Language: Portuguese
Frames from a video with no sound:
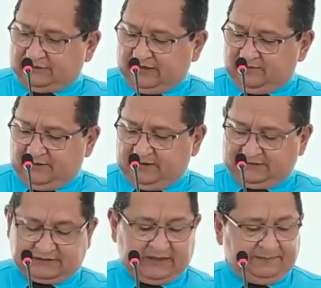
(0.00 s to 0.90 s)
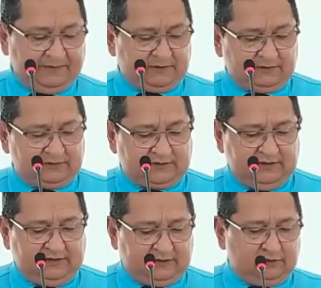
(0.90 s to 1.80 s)
Jeremias capítulo
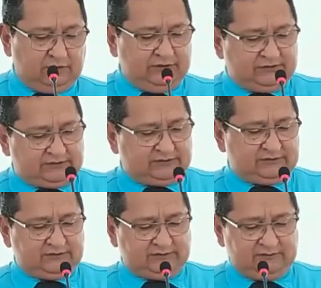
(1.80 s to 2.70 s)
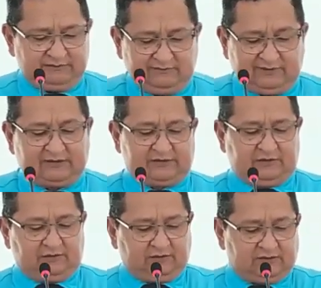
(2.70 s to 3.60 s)
32,
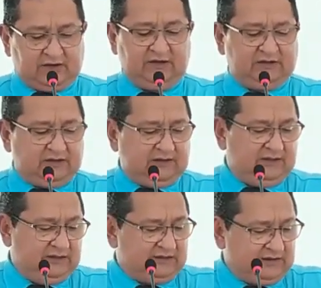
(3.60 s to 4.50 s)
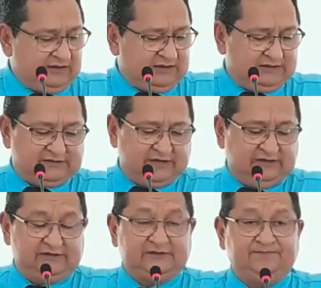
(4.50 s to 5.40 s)
versículo 30 e
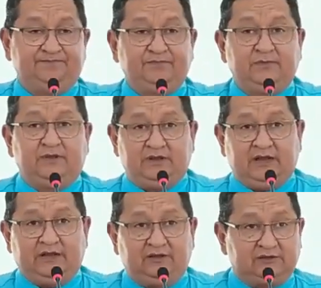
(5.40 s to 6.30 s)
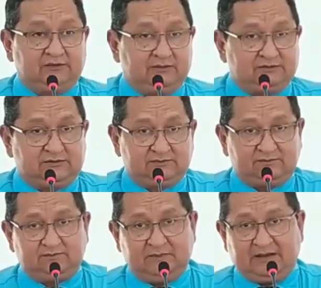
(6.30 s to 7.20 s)
36, e aí nós vamos
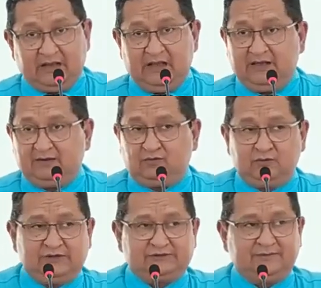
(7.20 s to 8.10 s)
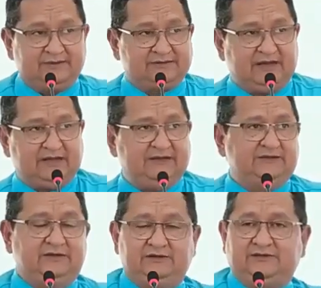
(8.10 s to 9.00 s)
pegar algumas
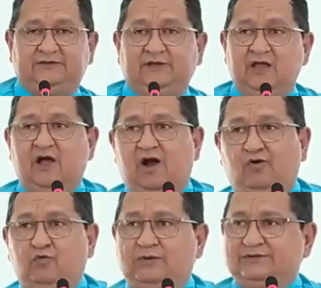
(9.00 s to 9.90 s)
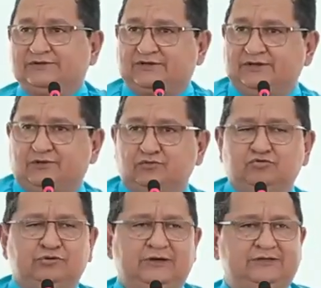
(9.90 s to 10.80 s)
mensagens e algumas
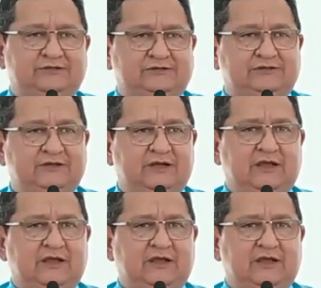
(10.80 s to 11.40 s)
escrituras,